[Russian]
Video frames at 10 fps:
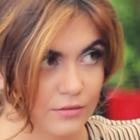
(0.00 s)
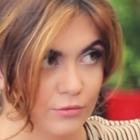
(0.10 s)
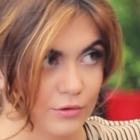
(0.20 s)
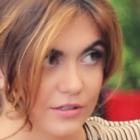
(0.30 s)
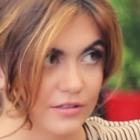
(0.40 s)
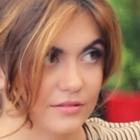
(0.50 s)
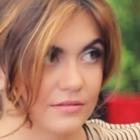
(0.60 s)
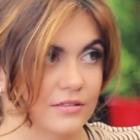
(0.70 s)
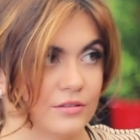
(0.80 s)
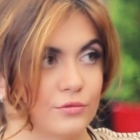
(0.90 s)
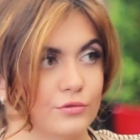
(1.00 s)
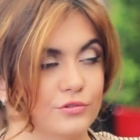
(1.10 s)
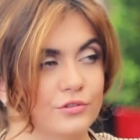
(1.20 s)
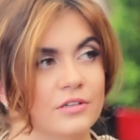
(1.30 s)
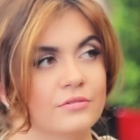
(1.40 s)
Ой, это
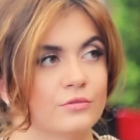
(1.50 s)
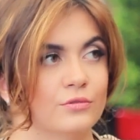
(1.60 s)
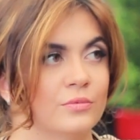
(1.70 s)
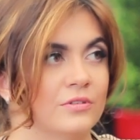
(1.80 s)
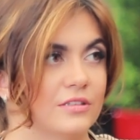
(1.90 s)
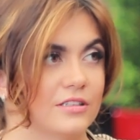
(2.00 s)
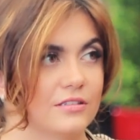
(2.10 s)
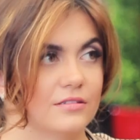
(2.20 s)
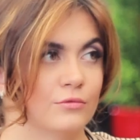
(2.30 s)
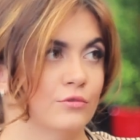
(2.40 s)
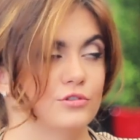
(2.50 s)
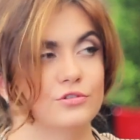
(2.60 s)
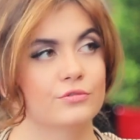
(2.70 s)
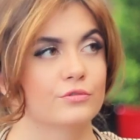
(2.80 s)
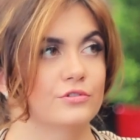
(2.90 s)
очень давно было,
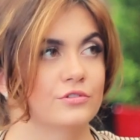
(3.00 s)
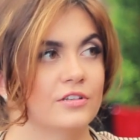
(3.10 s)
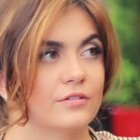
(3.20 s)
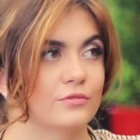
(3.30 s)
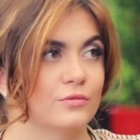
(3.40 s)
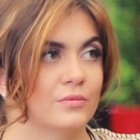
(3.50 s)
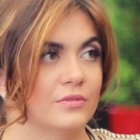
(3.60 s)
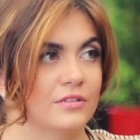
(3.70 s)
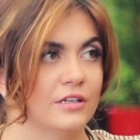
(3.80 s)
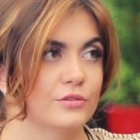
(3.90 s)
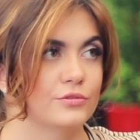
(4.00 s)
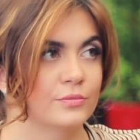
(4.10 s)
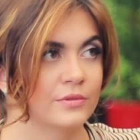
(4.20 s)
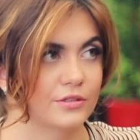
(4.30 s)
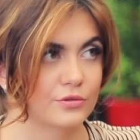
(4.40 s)
очень-очень давно было. Я
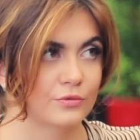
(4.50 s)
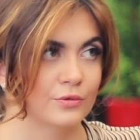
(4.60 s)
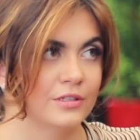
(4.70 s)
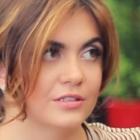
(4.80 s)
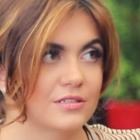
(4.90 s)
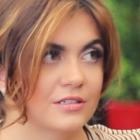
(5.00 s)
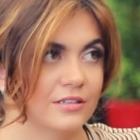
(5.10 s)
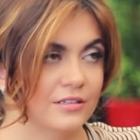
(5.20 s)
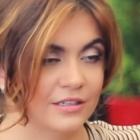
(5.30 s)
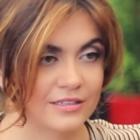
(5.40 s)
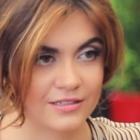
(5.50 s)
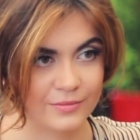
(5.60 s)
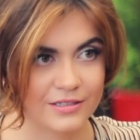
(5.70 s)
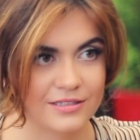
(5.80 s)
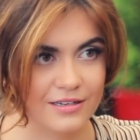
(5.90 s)
еще была школьницей. Я
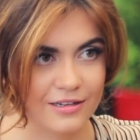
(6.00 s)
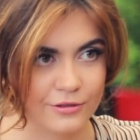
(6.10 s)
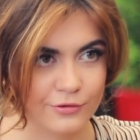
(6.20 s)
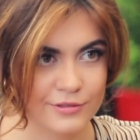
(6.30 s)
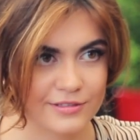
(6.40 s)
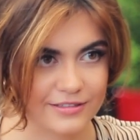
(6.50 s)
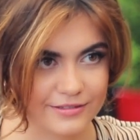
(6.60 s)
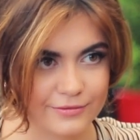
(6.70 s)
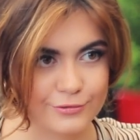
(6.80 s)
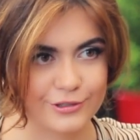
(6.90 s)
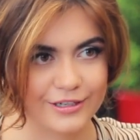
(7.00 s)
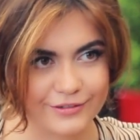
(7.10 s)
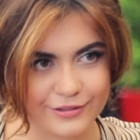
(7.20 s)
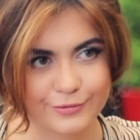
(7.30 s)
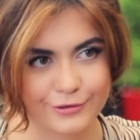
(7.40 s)
сама из Зеленодольска, уже,
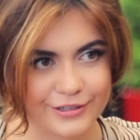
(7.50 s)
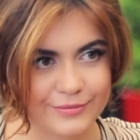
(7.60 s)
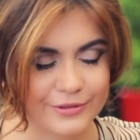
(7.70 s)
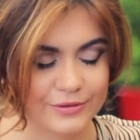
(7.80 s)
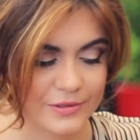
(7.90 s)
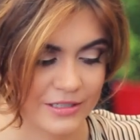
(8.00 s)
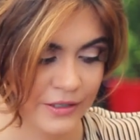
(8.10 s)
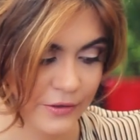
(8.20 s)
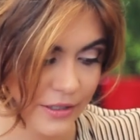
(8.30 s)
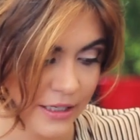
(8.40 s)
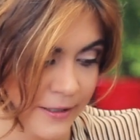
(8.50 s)
наверное, многие об этом знают.